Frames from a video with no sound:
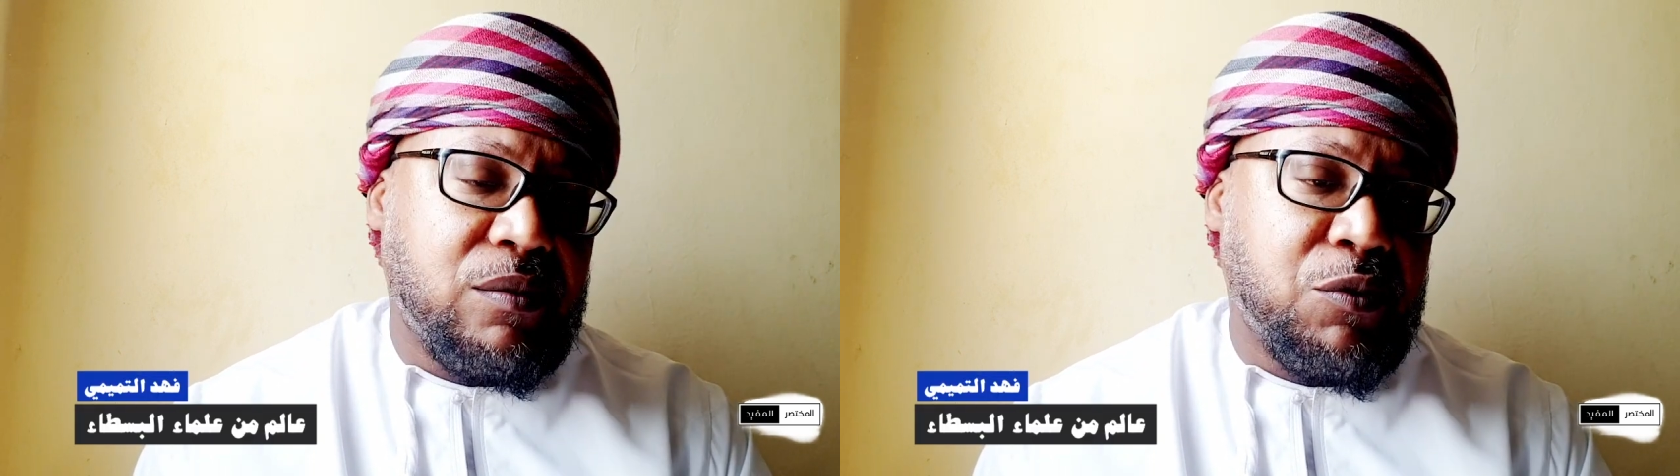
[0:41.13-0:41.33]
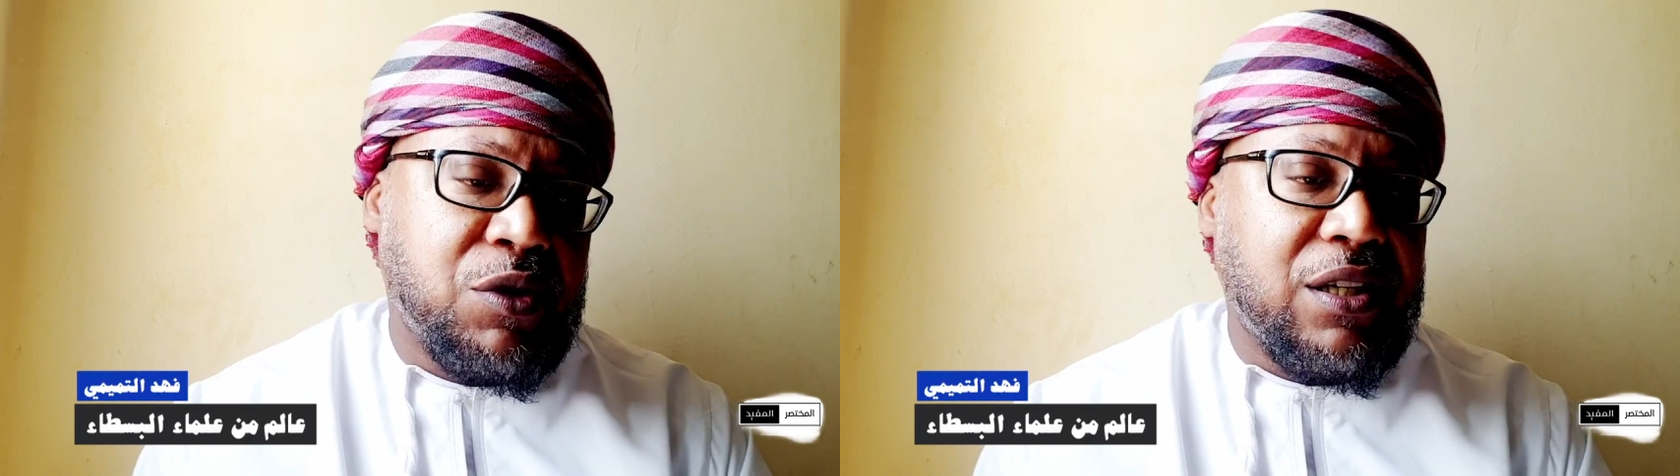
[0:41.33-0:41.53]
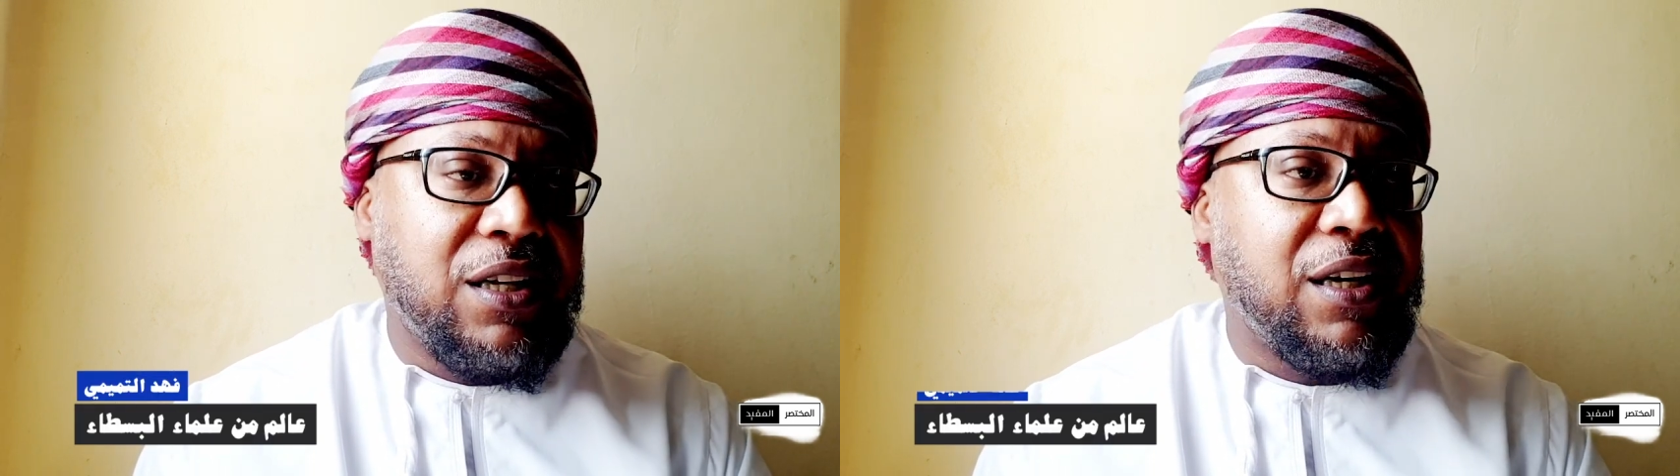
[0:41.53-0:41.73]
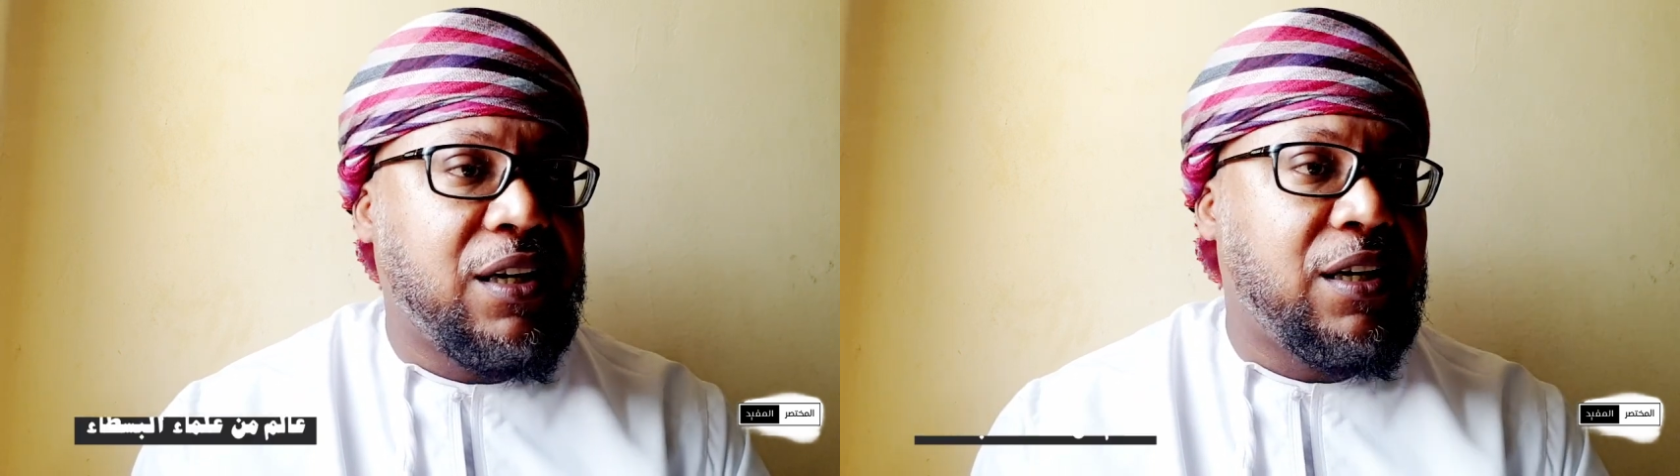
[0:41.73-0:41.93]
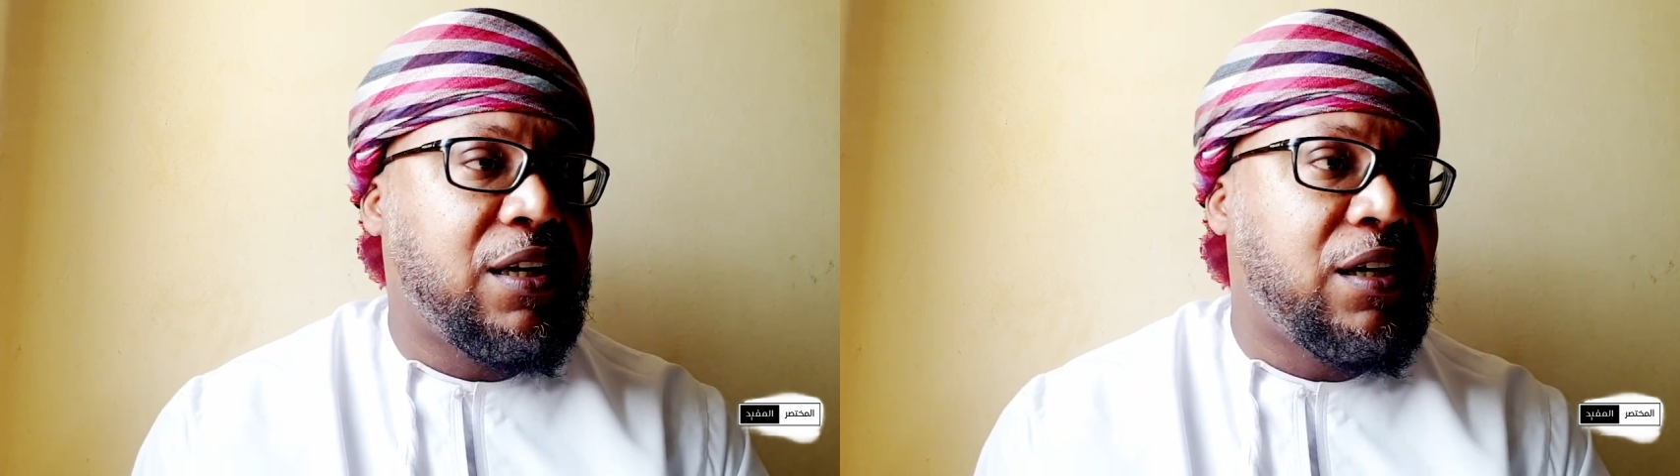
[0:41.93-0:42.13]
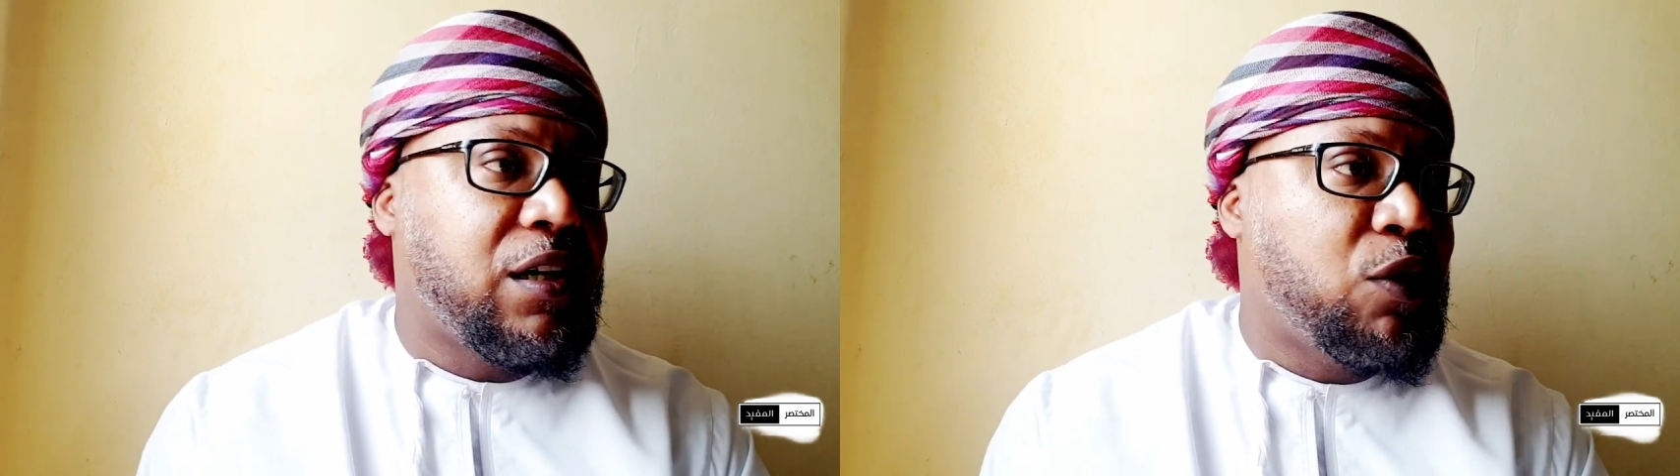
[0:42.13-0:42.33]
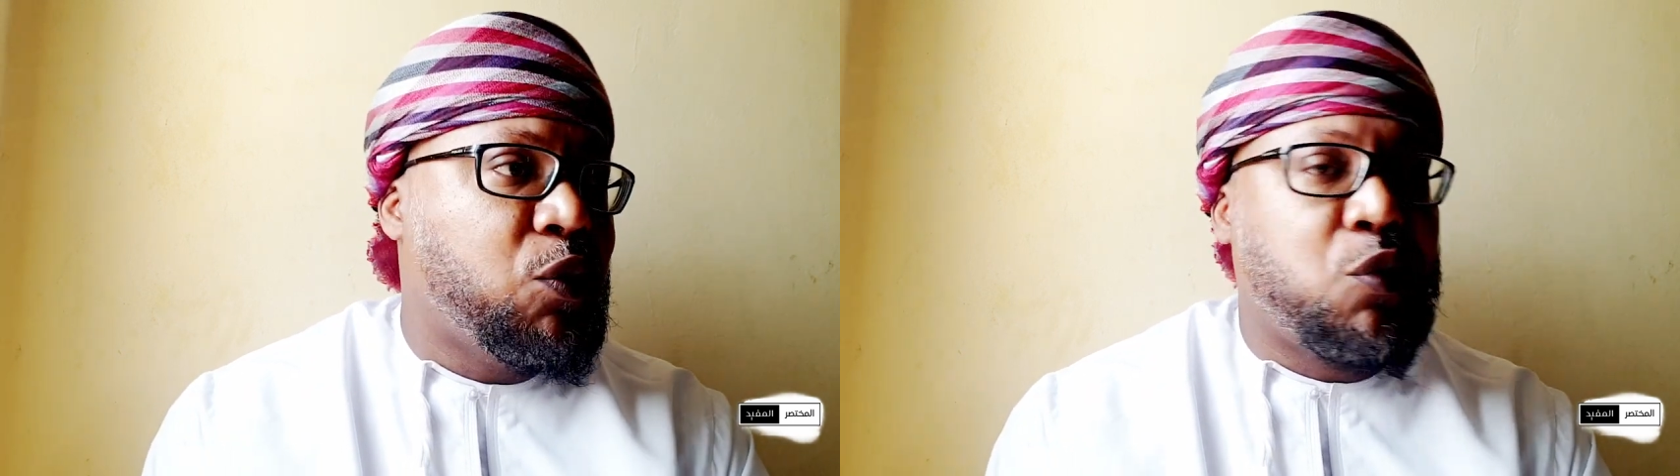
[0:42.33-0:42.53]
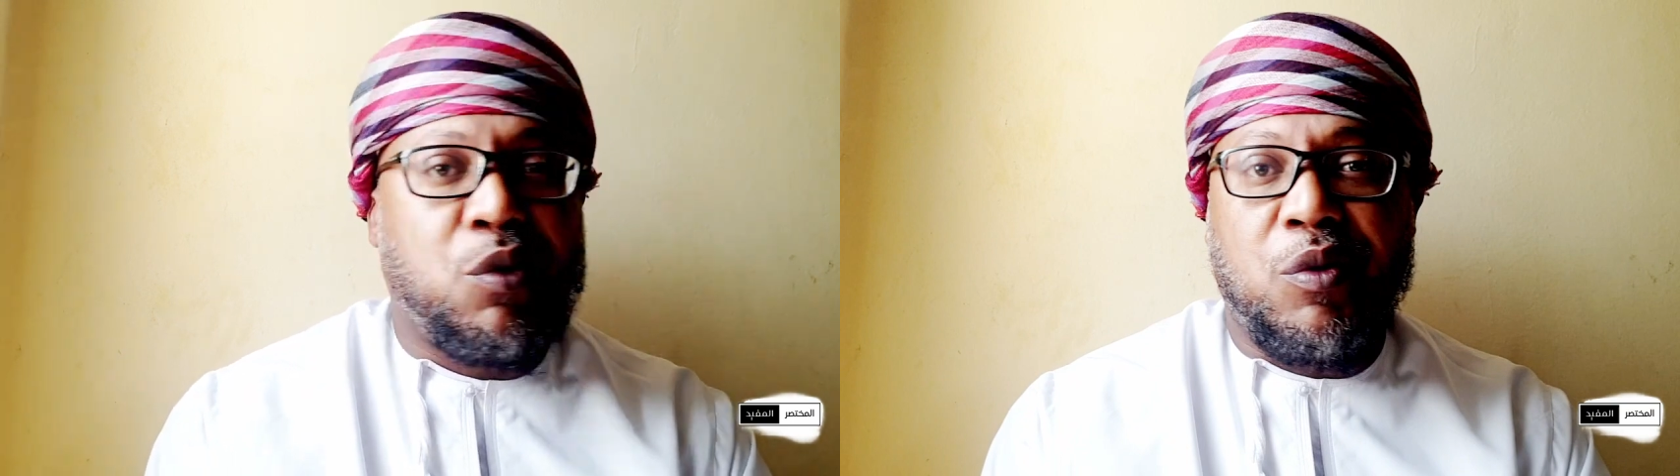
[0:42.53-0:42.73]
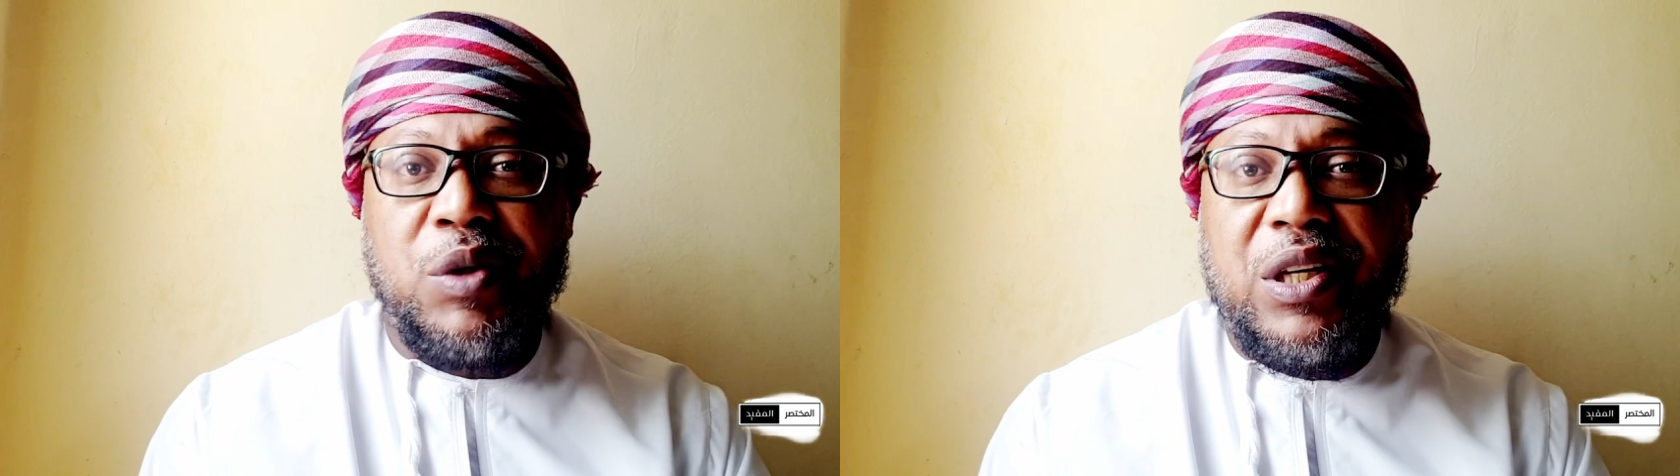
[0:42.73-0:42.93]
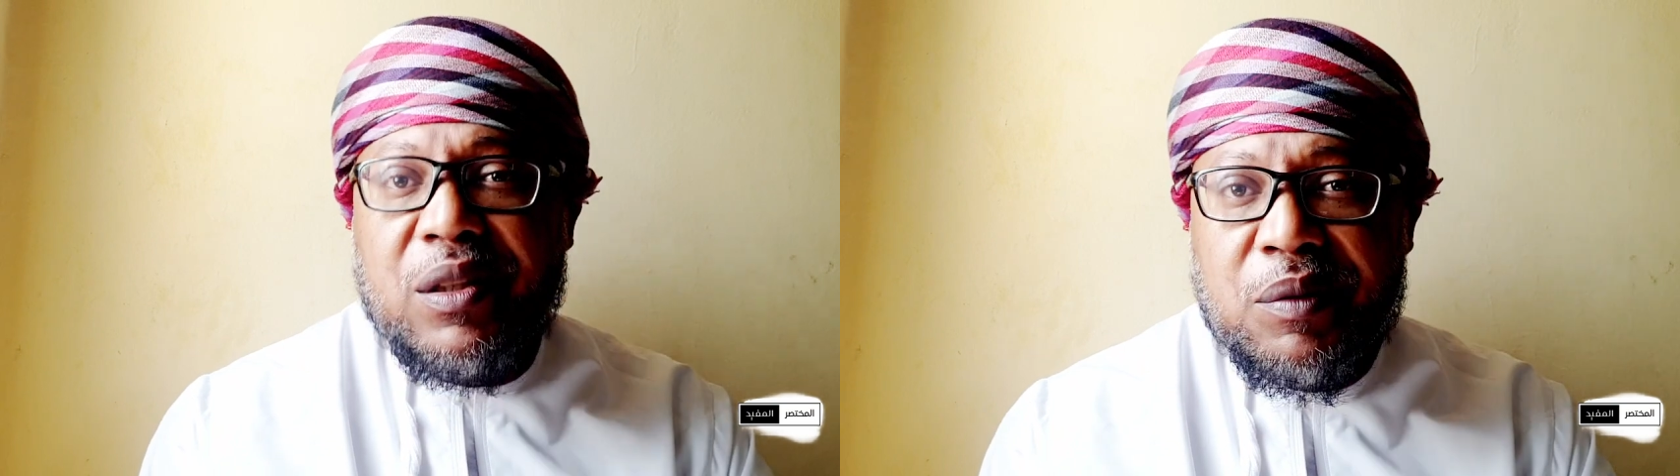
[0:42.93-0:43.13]
مسطحة أو
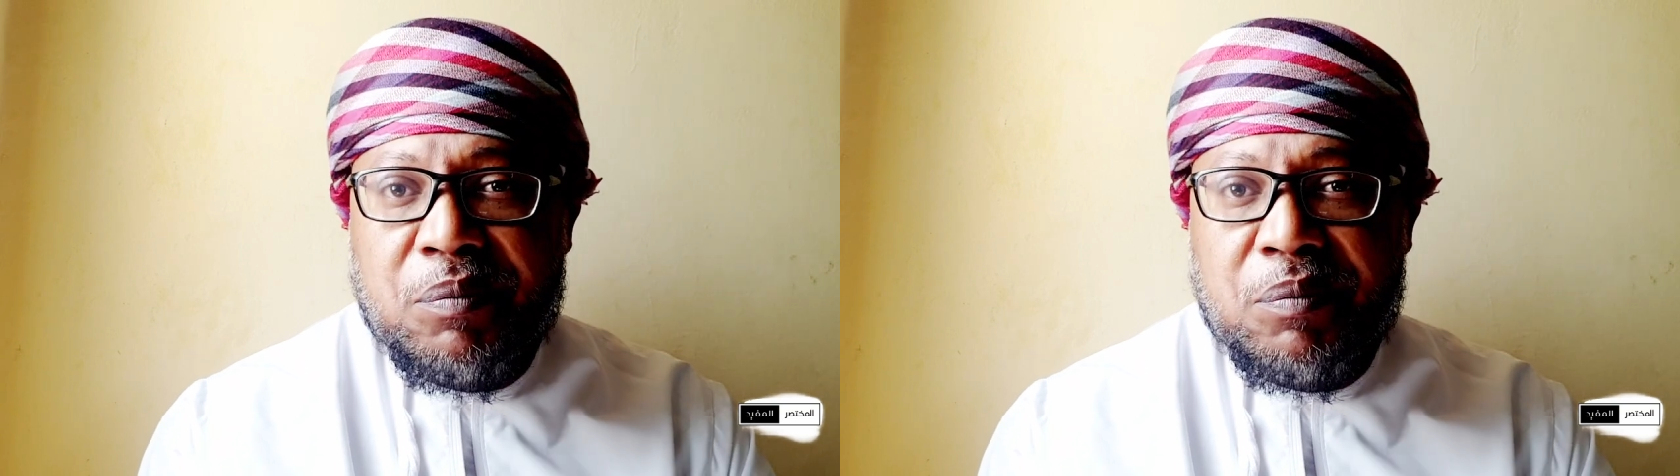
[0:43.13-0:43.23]
كروية؟